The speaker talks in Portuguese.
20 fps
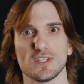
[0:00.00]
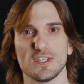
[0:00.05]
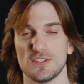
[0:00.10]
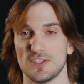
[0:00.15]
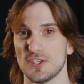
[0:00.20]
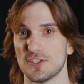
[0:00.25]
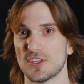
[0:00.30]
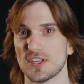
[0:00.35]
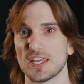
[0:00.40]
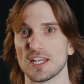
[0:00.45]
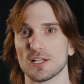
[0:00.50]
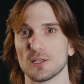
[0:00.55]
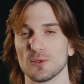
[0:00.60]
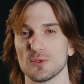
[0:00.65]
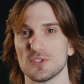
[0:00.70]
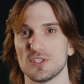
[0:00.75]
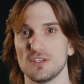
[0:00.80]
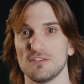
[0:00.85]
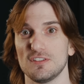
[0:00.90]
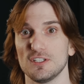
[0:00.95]
existem
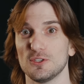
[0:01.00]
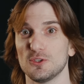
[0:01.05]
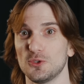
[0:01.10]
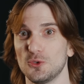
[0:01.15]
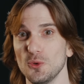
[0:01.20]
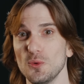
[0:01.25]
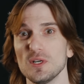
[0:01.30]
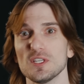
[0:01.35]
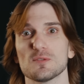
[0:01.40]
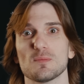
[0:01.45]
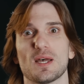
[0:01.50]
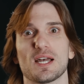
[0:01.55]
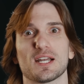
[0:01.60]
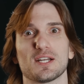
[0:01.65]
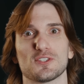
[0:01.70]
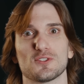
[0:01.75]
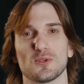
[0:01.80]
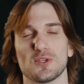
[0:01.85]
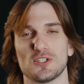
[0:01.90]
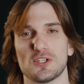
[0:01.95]
inclusive duas
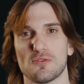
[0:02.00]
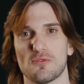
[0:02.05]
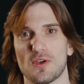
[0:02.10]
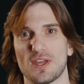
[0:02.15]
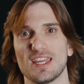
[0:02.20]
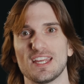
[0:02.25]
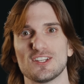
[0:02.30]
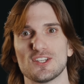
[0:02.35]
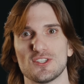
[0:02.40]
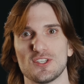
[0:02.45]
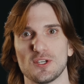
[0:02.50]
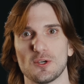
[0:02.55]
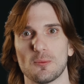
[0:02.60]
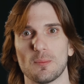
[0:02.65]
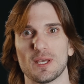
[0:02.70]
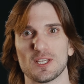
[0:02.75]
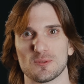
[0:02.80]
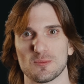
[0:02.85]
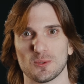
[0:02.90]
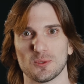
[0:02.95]
marcações diferentes em um
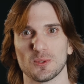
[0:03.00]
mesmo